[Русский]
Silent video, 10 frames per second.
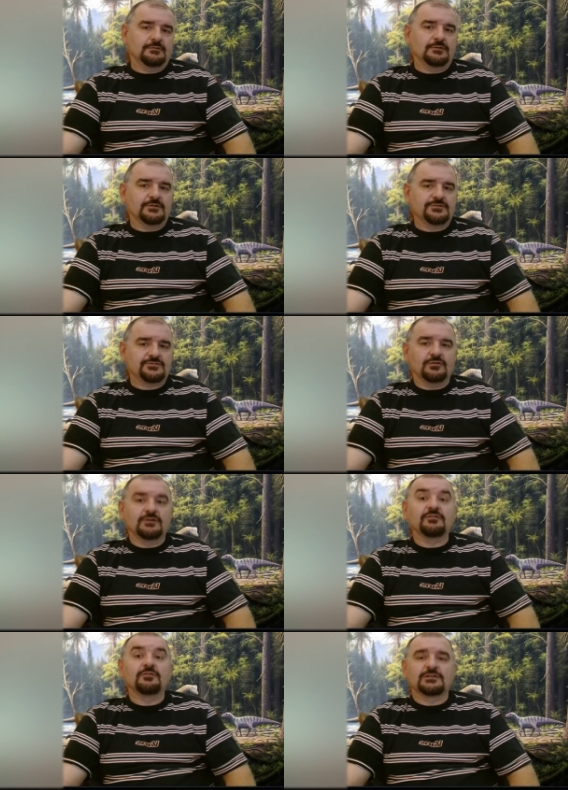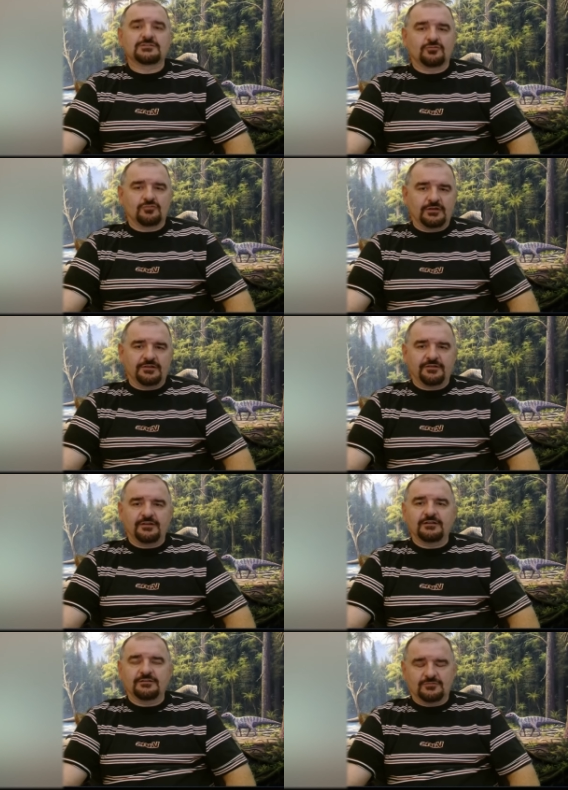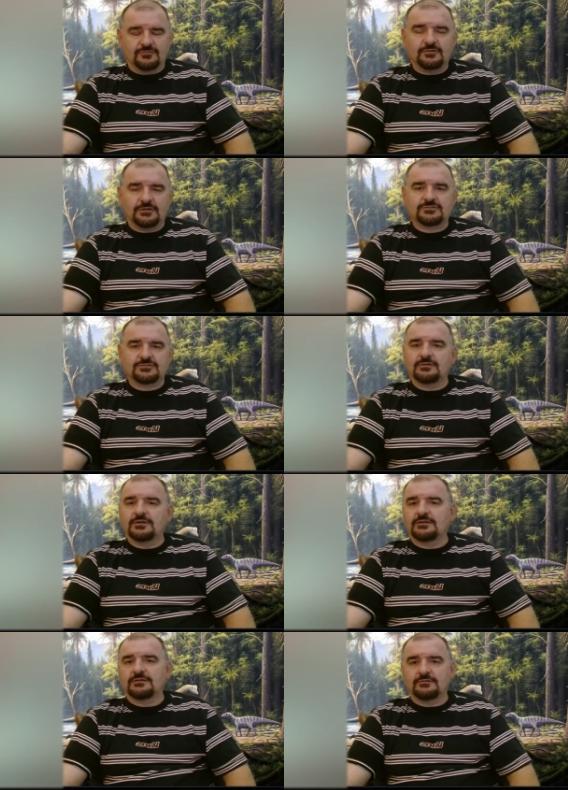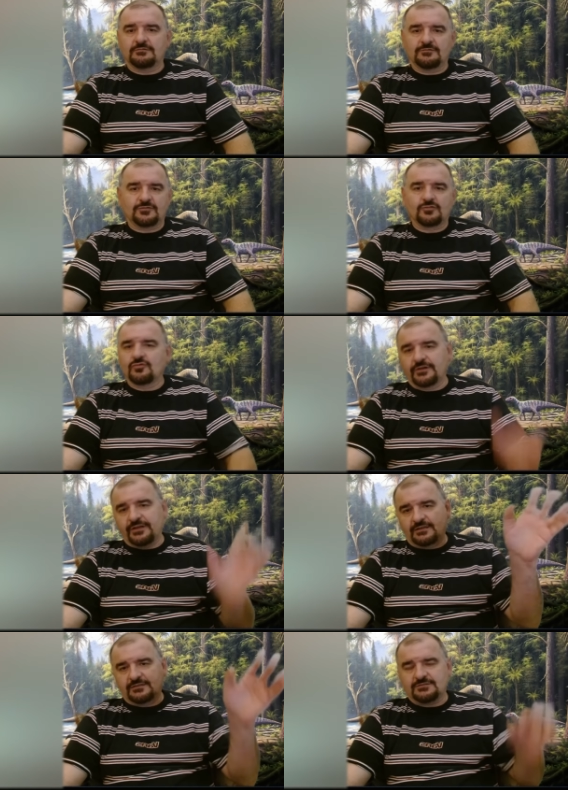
значит, у вас, другая реальность. Ну, хорошо, да, это в другой реальности.